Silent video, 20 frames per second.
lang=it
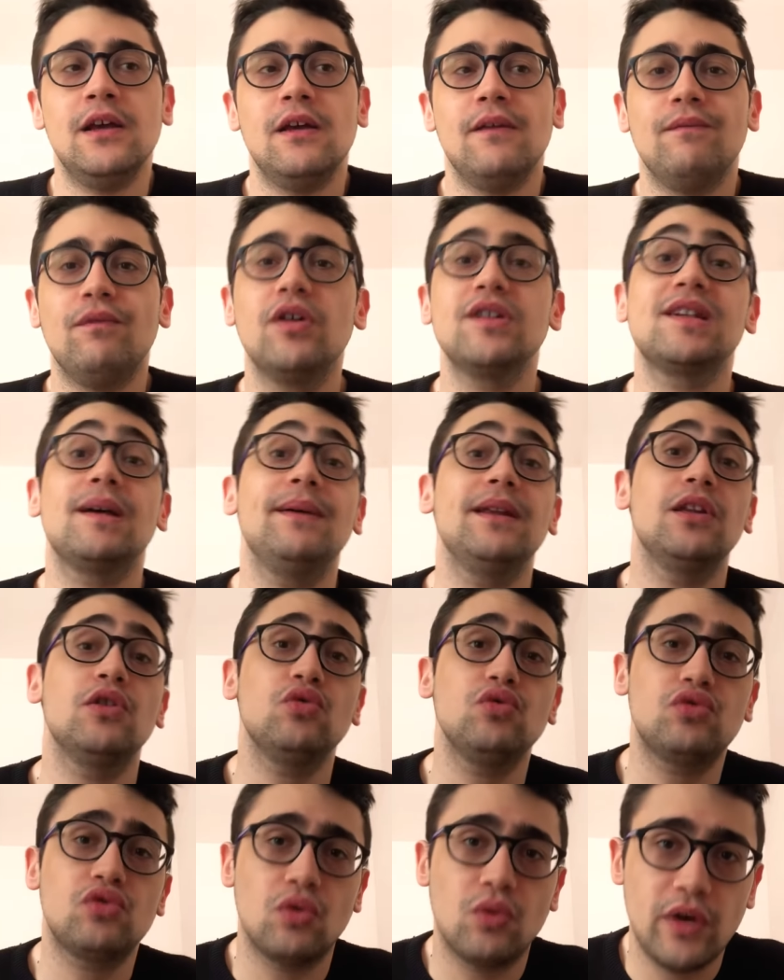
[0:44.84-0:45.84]
Voi sapete
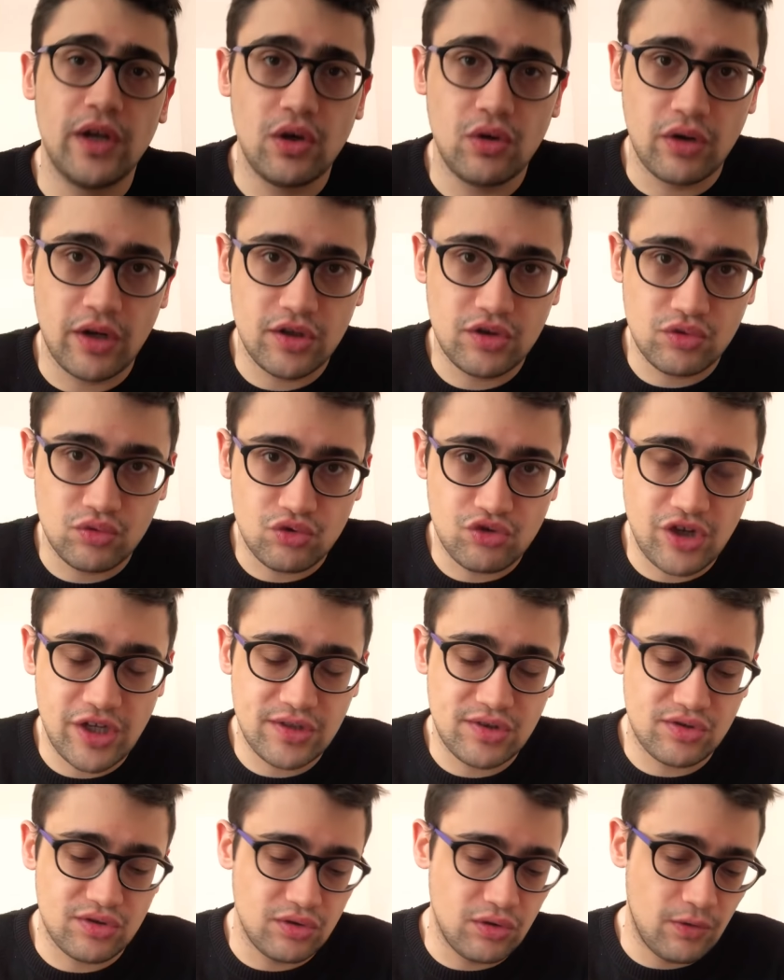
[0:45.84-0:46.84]
tutto quello che è
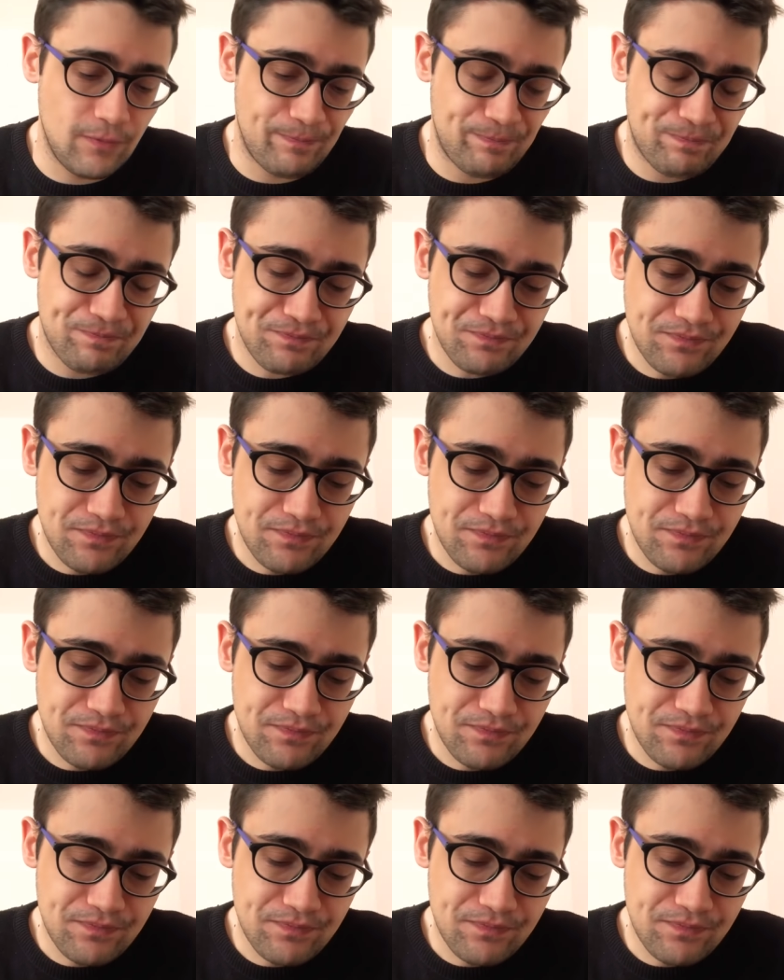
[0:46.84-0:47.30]
successo